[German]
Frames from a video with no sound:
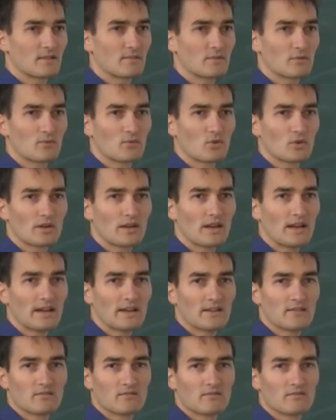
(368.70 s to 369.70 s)
Es gibt im Grunde
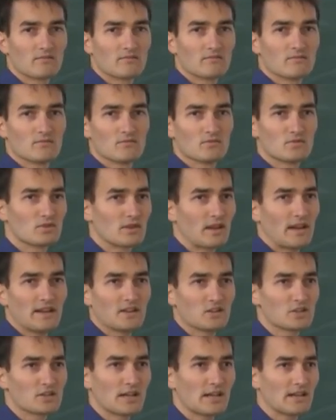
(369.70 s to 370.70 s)
kein,
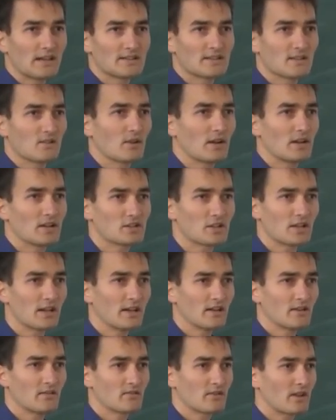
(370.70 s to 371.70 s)
keine staatliche Honorage,
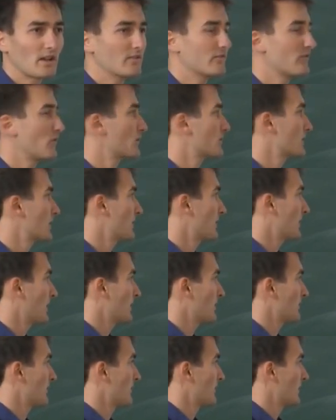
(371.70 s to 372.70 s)
keinen kein Vorteil
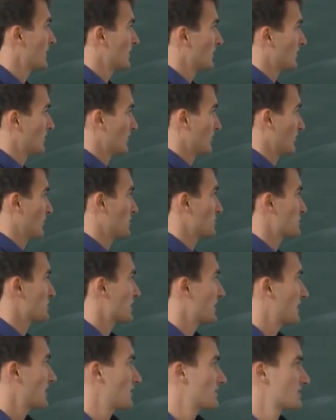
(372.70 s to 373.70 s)
mehr für den
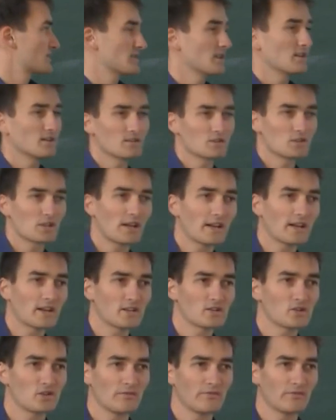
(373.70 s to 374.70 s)
Staat aus der
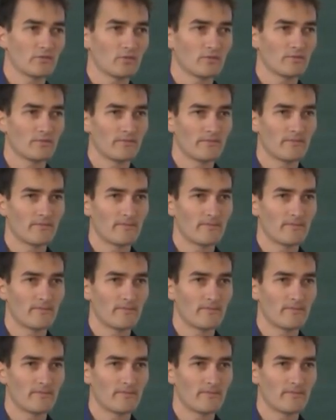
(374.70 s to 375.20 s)
Girard-Geldschöpfung.